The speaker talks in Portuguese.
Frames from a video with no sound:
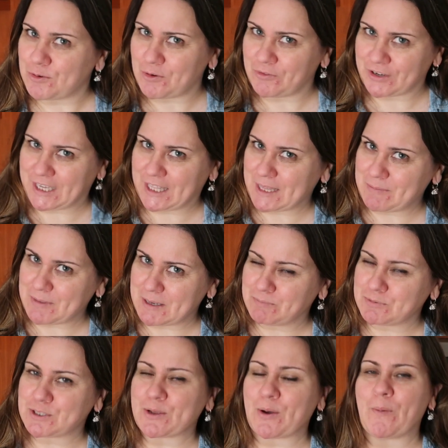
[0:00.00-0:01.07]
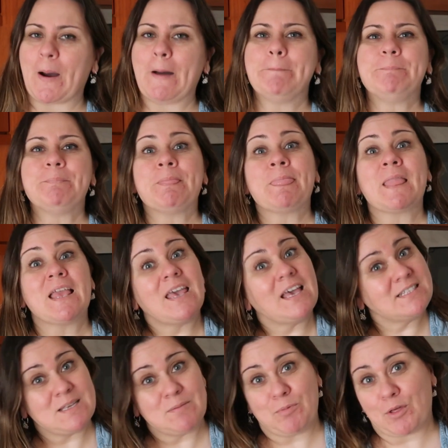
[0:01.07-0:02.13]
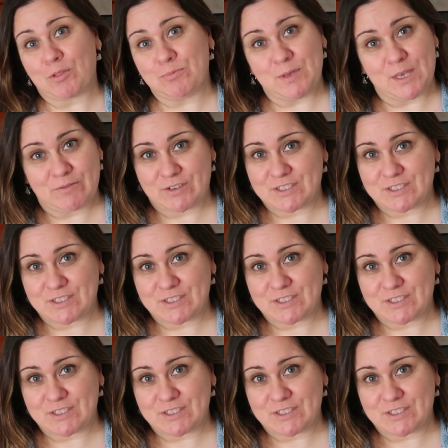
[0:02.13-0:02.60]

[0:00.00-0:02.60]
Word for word: novo aqui da minha pessoa que é sempre ao domingo.